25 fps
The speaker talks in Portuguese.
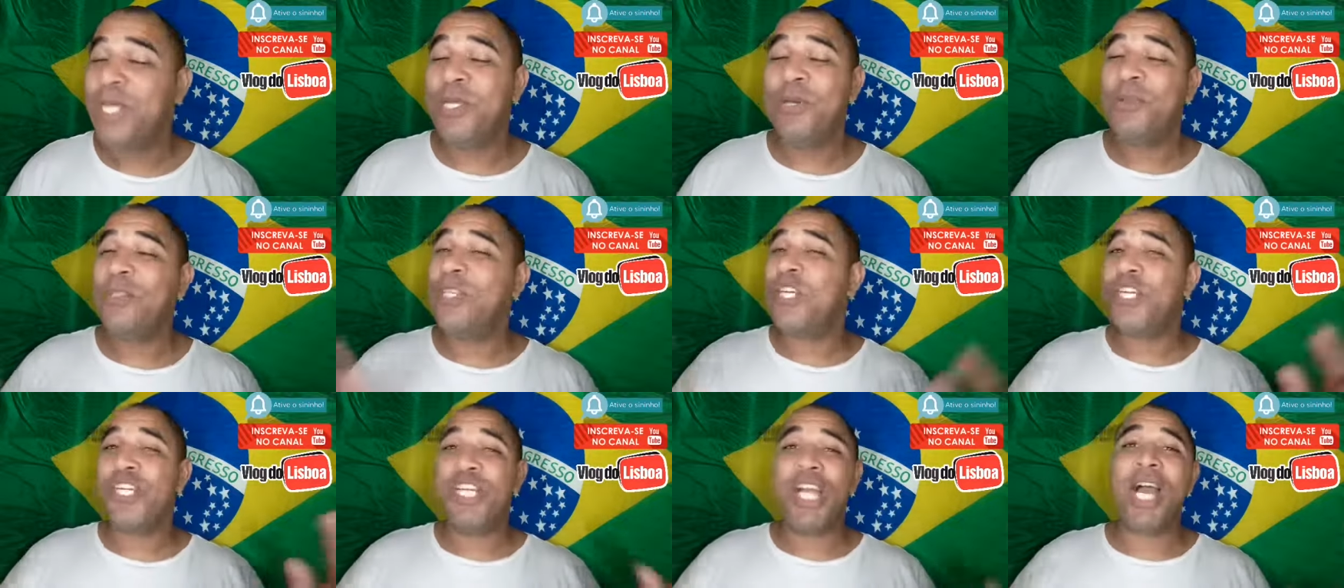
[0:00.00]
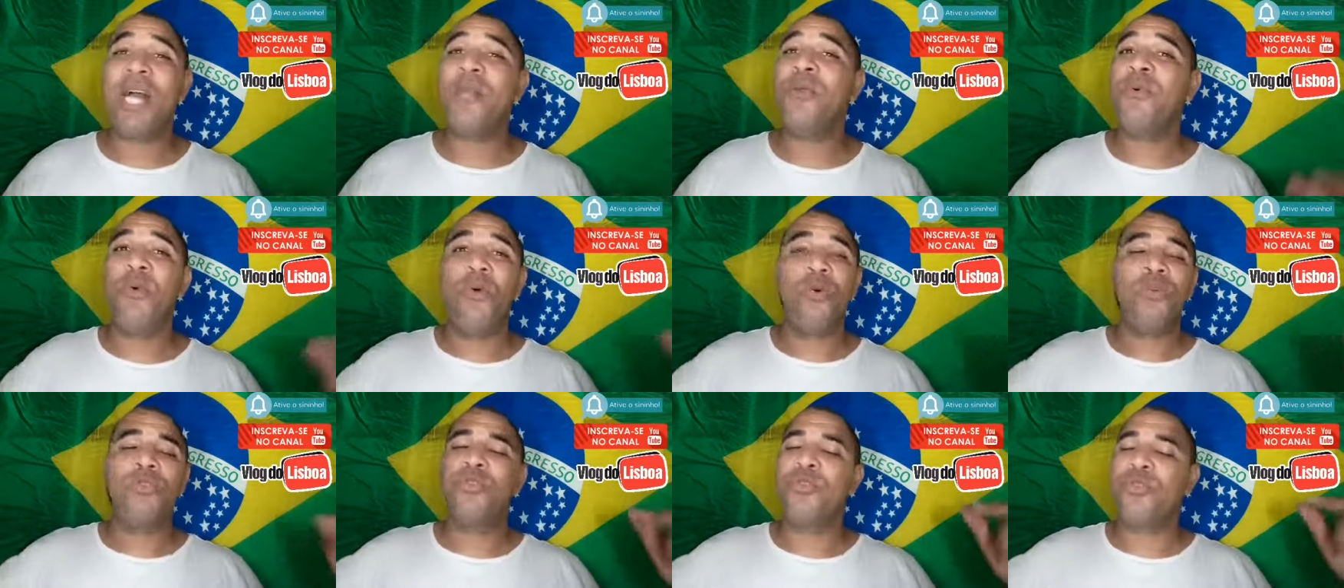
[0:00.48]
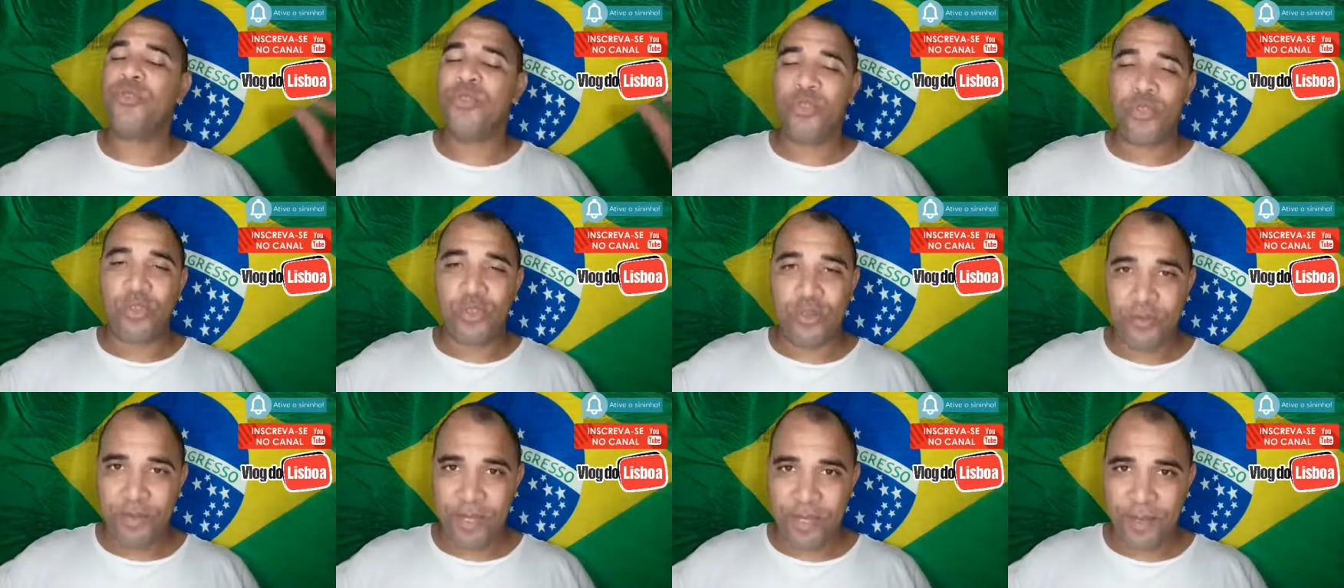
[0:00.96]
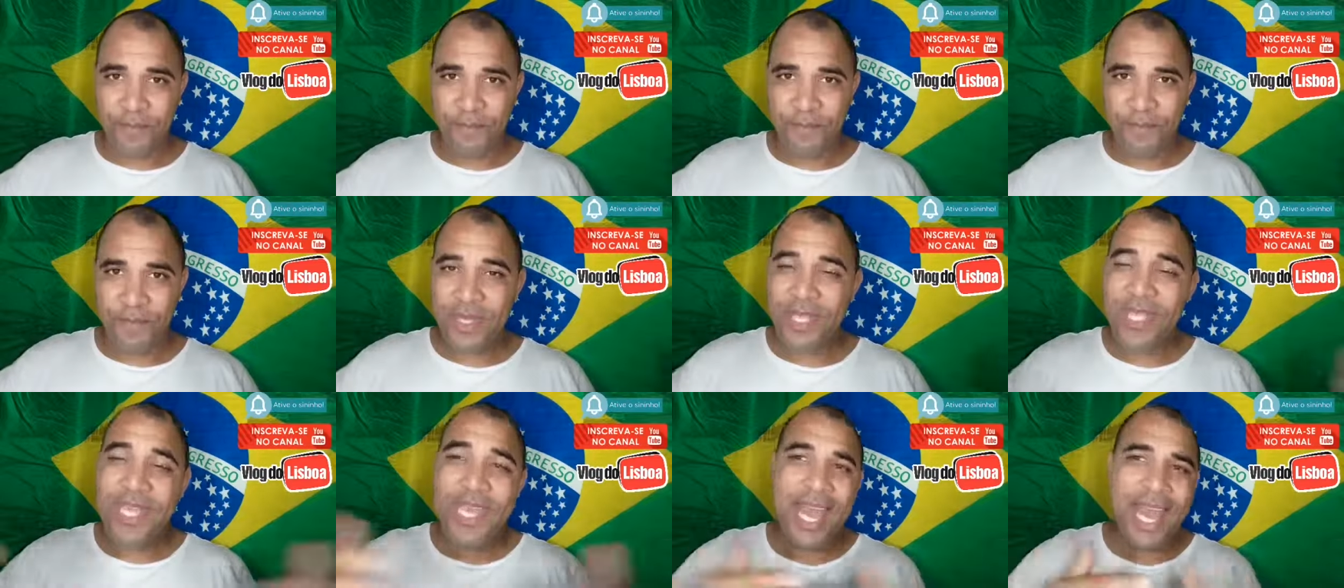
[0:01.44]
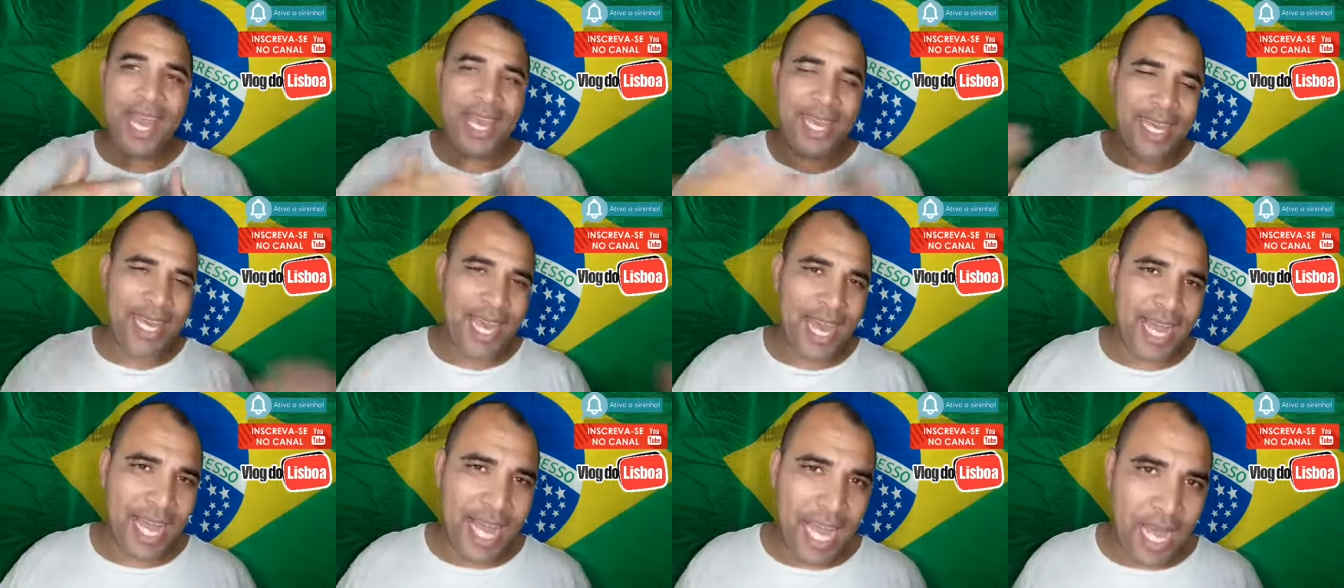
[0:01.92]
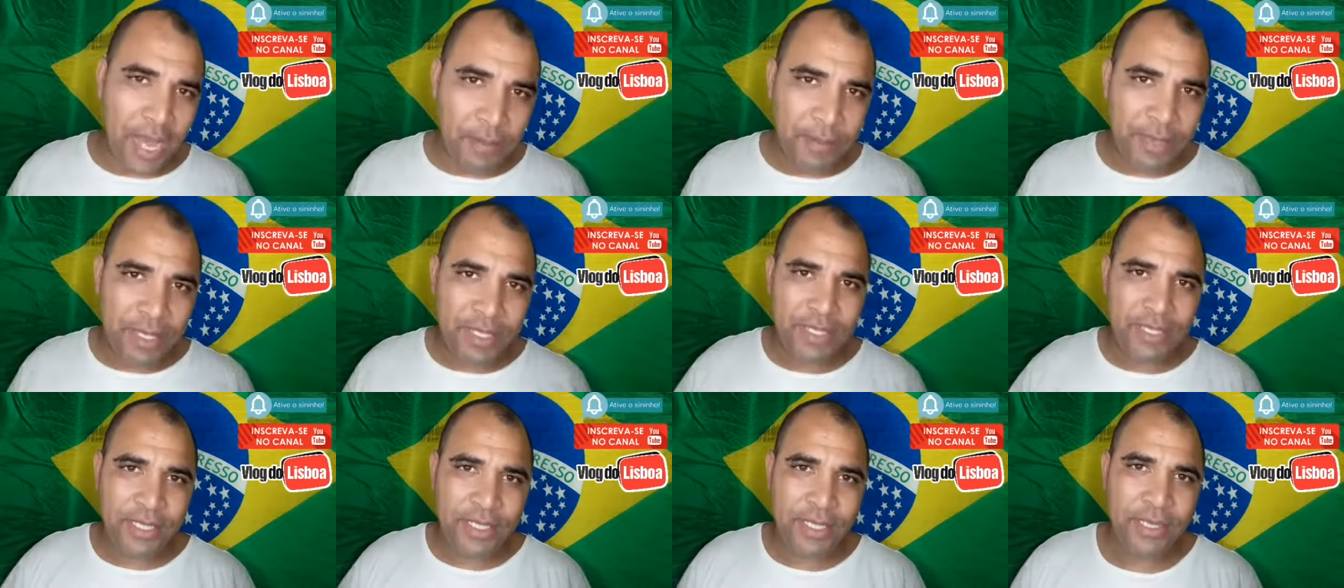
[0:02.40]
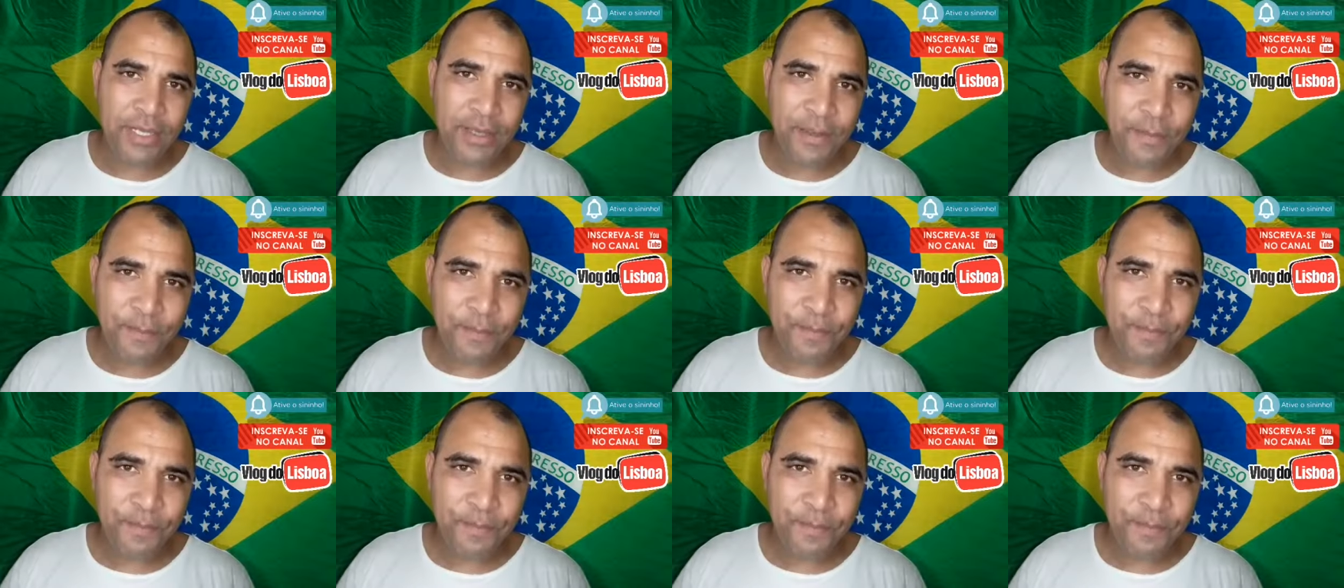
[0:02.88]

Não deixaram outro nome. E aí acaba-se